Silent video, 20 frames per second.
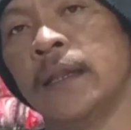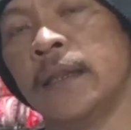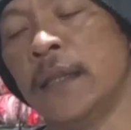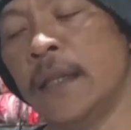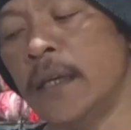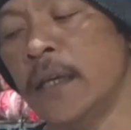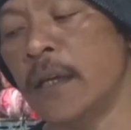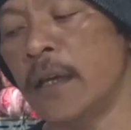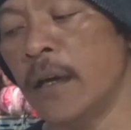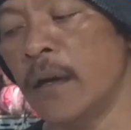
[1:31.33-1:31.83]

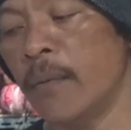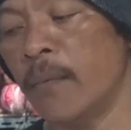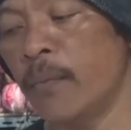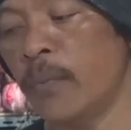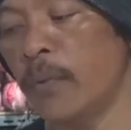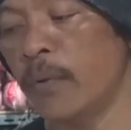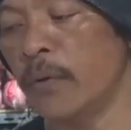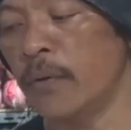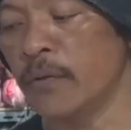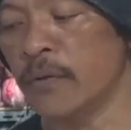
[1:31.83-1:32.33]

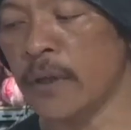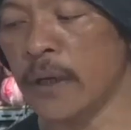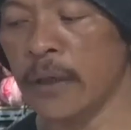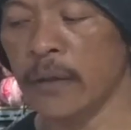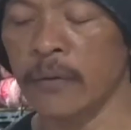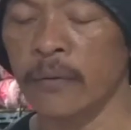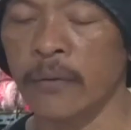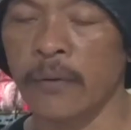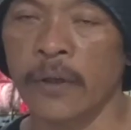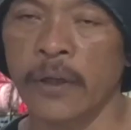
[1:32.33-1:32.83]

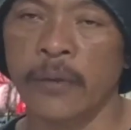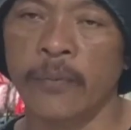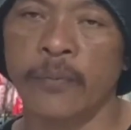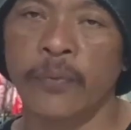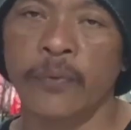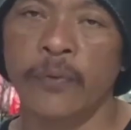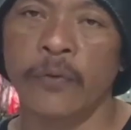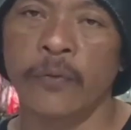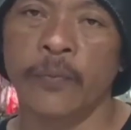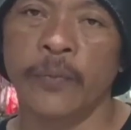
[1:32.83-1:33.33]
Rp31.000
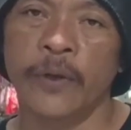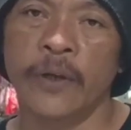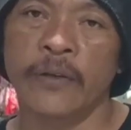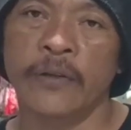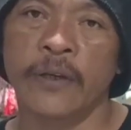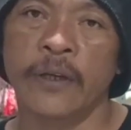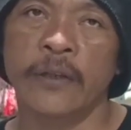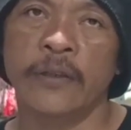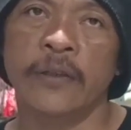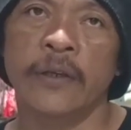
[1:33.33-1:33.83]

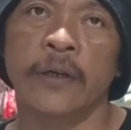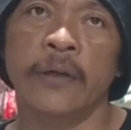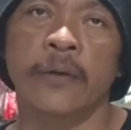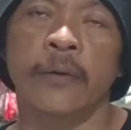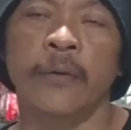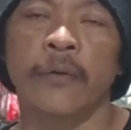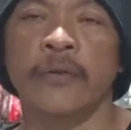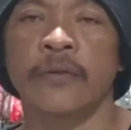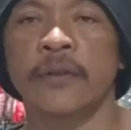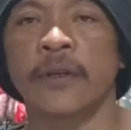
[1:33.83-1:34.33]
saja
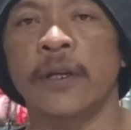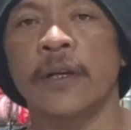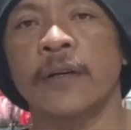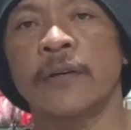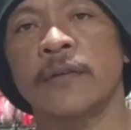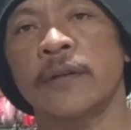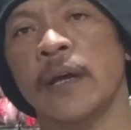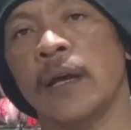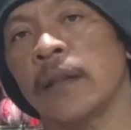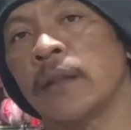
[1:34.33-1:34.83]
grosir
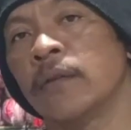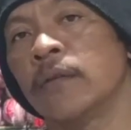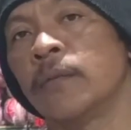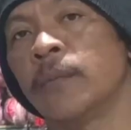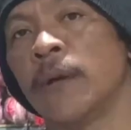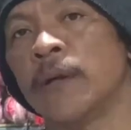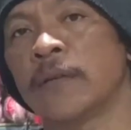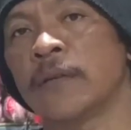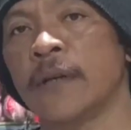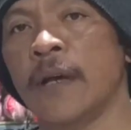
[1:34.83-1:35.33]
satu
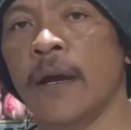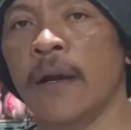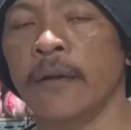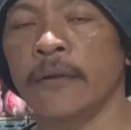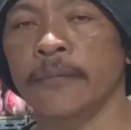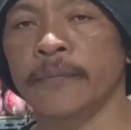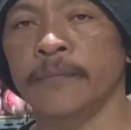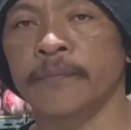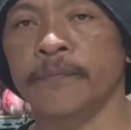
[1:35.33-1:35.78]
pasang